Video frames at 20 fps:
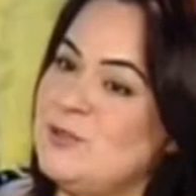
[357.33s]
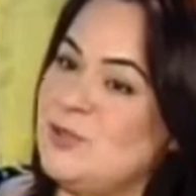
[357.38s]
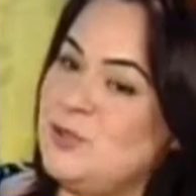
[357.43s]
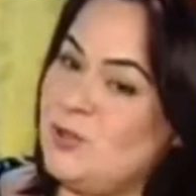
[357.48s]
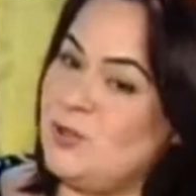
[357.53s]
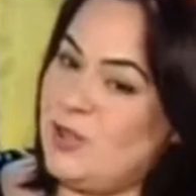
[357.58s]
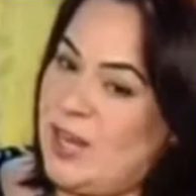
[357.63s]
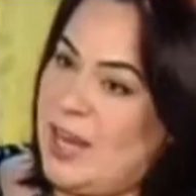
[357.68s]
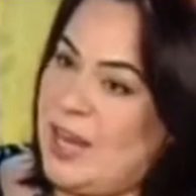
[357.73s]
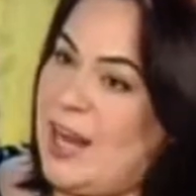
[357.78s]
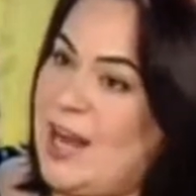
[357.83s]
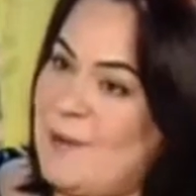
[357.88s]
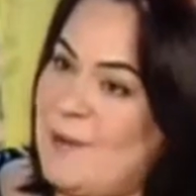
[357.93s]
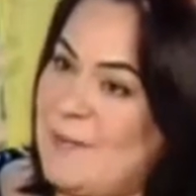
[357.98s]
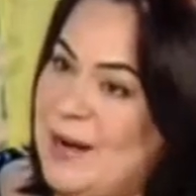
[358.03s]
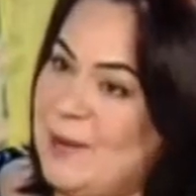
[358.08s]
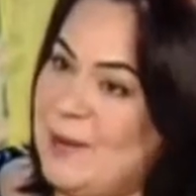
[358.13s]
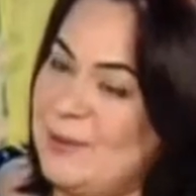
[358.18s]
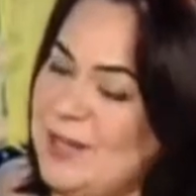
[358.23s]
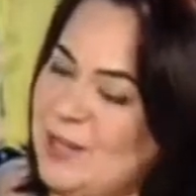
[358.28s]
nosotros que era el
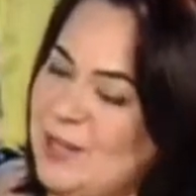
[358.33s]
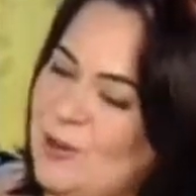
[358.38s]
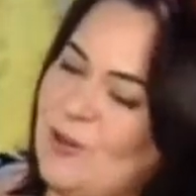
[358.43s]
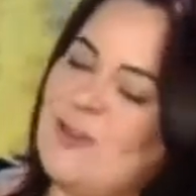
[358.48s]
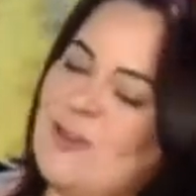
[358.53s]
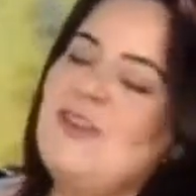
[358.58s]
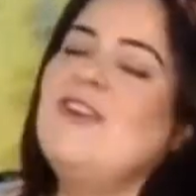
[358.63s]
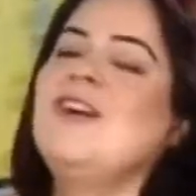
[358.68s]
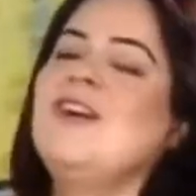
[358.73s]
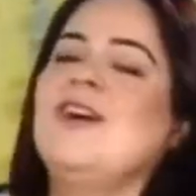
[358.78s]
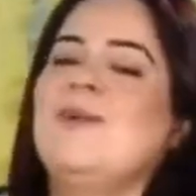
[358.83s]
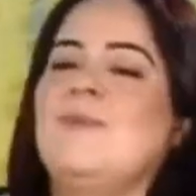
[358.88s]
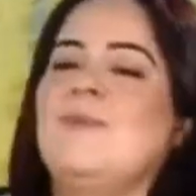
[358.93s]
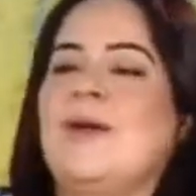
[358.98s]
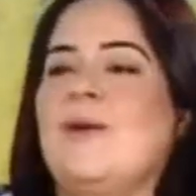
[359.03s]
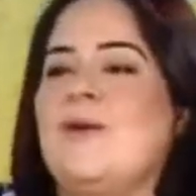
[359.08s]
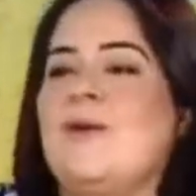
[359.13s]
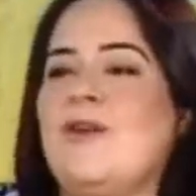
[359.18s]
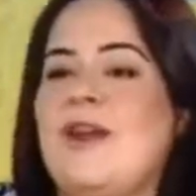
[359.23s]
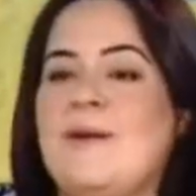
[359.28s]
maravino, ¿no?
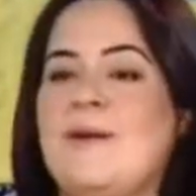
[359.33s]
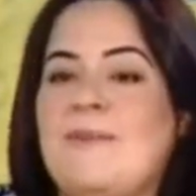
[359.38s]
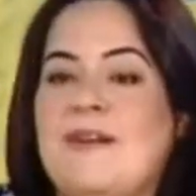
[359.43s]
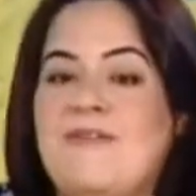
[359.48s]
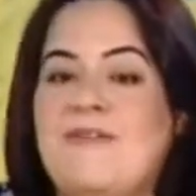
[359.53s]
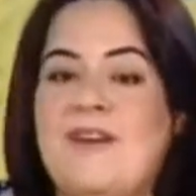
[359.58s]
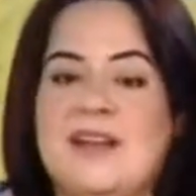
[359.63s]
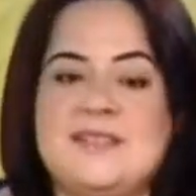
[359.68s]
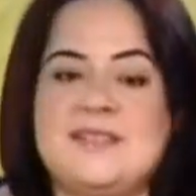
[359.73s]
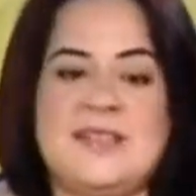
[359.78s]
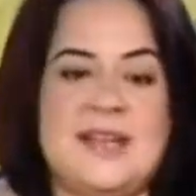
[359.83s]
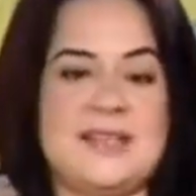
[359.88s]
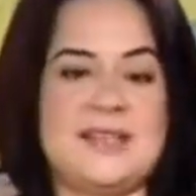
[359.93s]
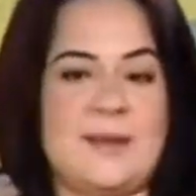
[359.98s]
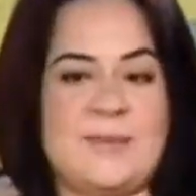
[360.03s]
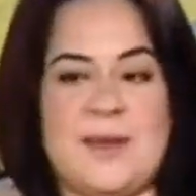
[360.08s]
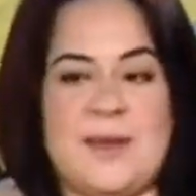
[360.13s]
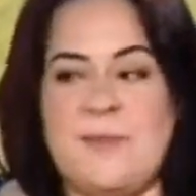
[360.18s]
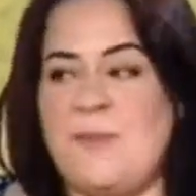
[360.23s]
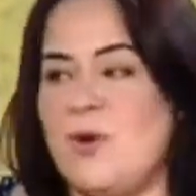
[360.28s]
Porque bueno, era más fácil,
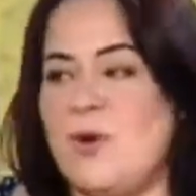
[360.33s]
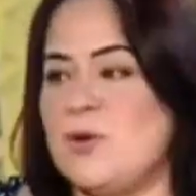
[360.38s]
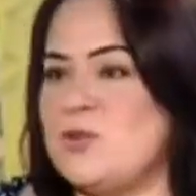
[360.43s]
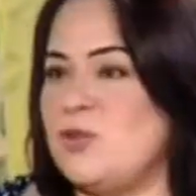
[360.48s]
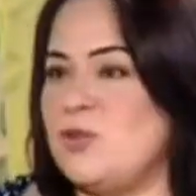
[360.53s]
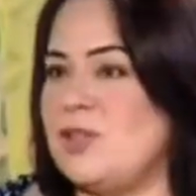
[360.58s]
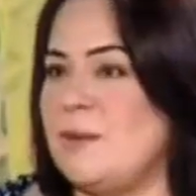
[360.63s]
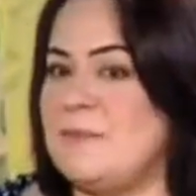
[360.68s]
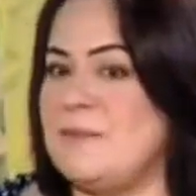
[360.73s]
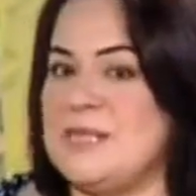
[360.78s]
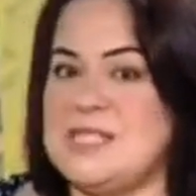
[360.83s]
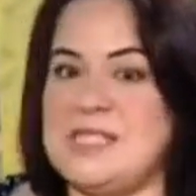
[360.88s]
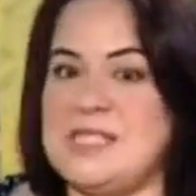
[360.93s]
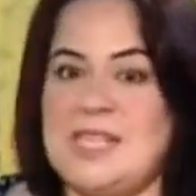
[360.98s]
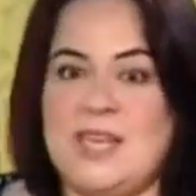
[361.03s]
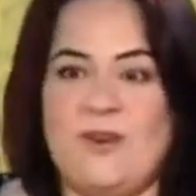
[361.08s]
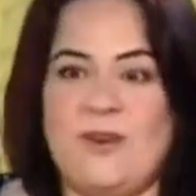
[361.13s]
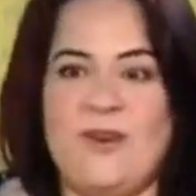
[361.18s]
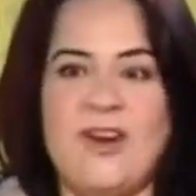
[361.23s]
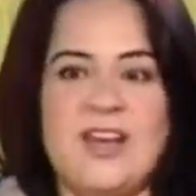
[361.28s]
está mi esposo, están
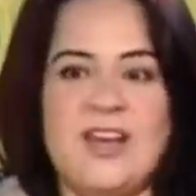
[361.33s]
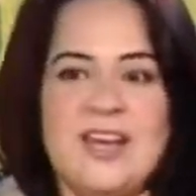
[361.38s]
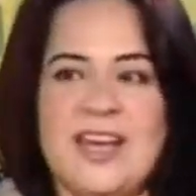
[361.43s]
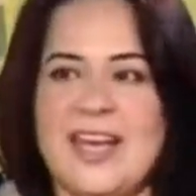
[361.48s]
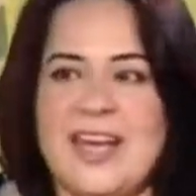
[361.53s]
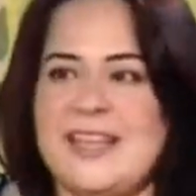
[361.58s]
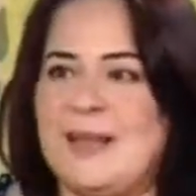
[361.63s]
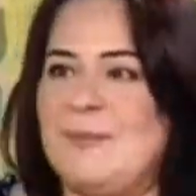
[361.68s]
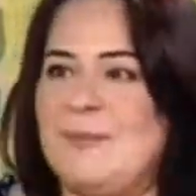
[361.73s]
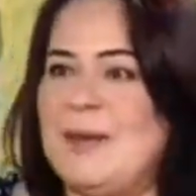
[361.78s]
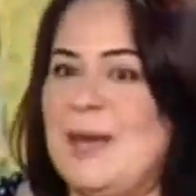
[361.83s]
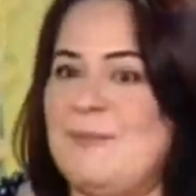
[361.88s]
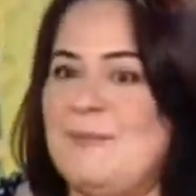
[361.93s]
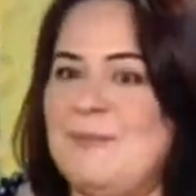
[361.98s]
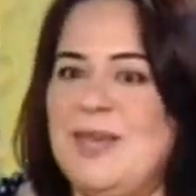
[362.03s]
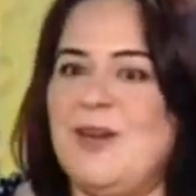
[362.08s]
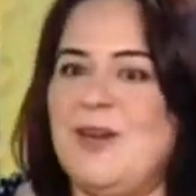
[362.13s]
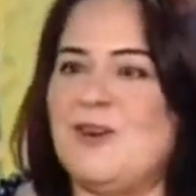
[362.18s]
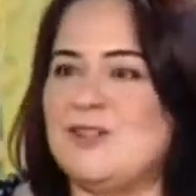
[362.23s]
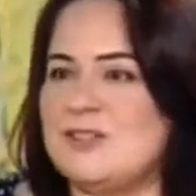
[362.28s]
mis hijos, están mis
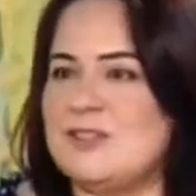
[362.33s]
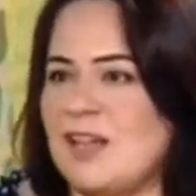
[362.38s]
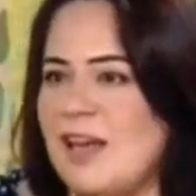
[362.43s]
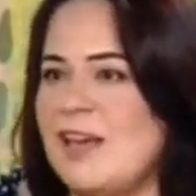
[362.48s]
amigos, o